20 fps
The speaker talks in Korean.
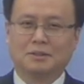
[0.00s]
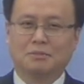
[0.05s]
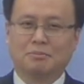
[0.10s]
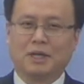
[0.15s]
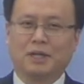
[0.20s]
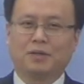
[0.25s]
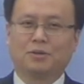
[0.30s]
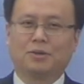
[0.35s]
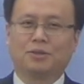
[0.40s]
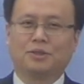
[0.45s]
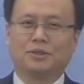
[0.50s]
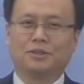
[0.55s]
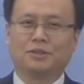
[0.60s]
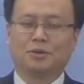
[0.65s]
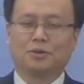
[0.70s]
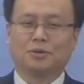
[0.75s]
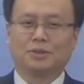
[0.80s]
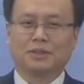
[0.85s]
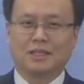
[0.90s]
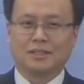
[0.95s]

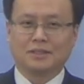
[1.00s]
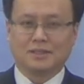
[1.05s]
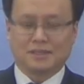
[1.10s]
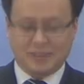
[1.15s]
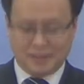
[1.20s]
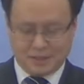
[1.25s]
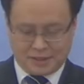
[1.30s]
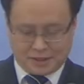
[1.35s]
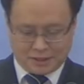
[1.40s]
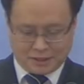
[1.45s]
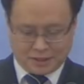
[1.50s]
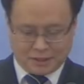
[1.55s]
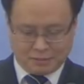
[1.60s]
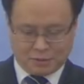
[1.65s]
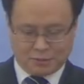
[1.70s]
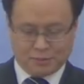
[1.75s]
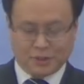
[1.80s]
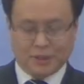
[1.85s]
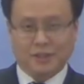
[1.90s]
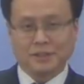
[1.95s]
베드로전서 5장 7절에
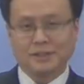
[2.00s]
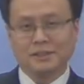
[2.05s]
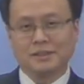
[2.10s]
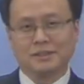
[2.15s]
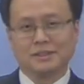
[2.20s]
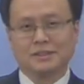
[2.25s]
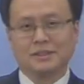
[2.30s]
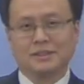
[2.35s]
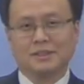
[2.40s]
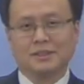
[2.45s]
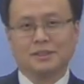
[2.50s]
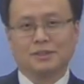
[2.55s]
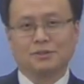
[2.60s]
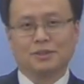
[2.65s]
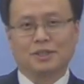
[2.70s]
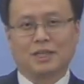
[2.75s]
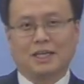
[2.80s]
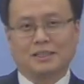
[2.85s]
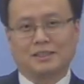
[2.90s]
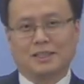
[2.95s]
보면
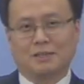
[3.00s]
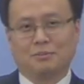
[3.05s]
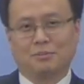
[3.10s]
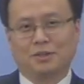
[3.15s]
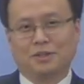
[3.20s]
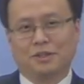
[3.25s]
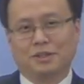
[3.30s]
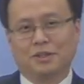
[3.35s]
우리 같이 한번